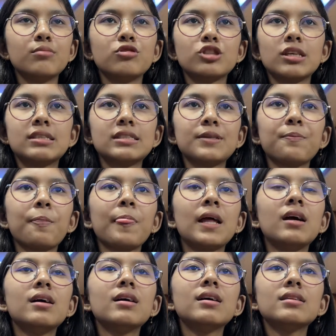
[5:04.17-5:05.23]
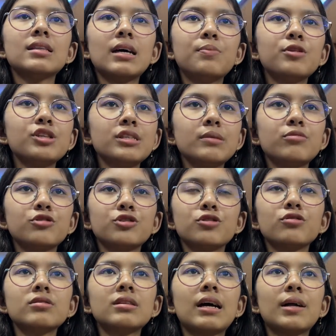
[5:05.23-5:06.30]
দিয়ে বসে আছে তারপরে সে
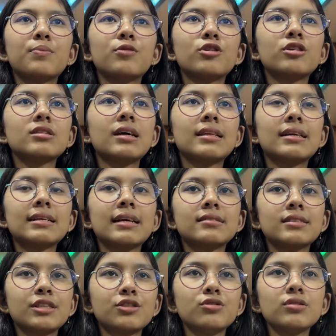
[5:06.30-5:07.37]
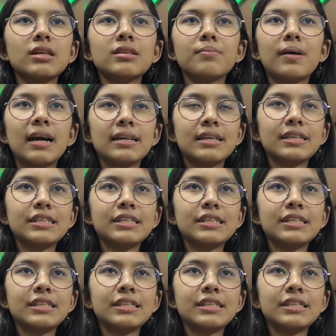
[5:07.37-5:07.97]
বসলো তারপর তাদের ক্লাসে আসলো তাদের বাংলা